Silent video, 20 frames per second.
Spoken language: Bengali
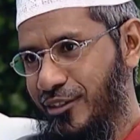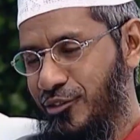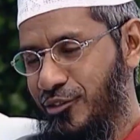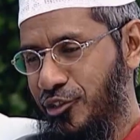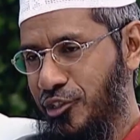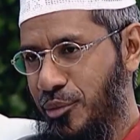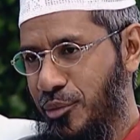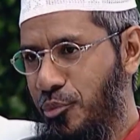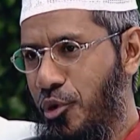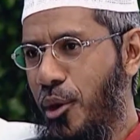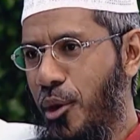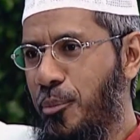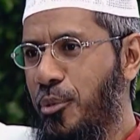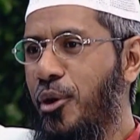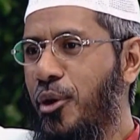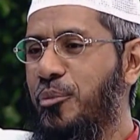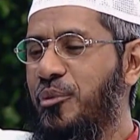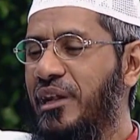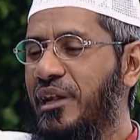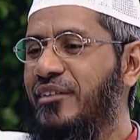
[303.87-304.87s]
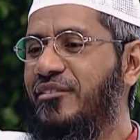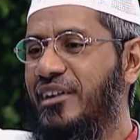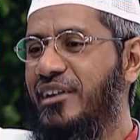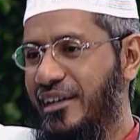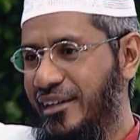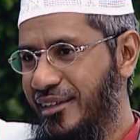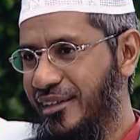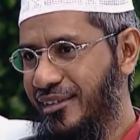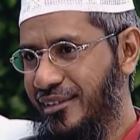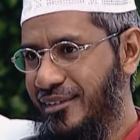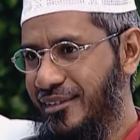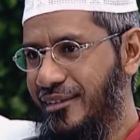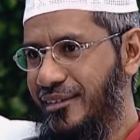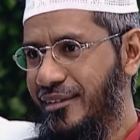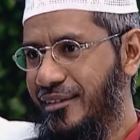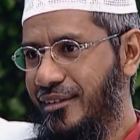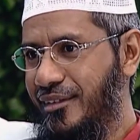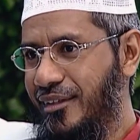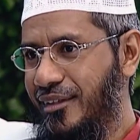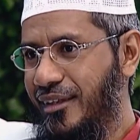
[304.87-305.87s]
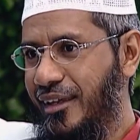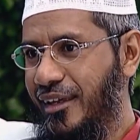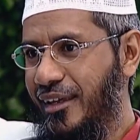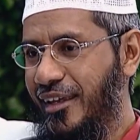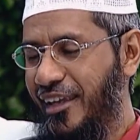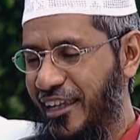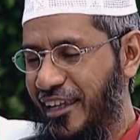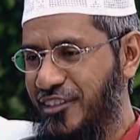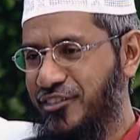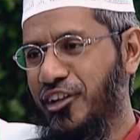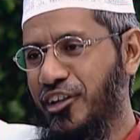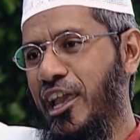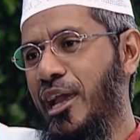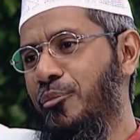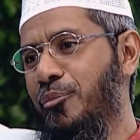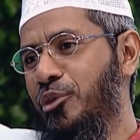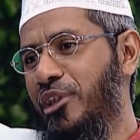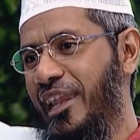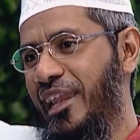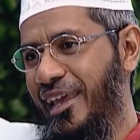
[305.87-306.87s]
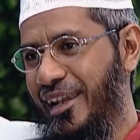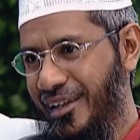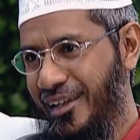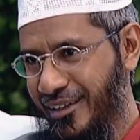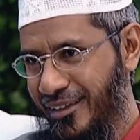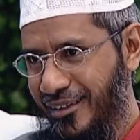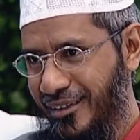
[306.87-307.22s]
তাহলে এখানে সঠিক শব্দটা কিয়ামুল্লায়েল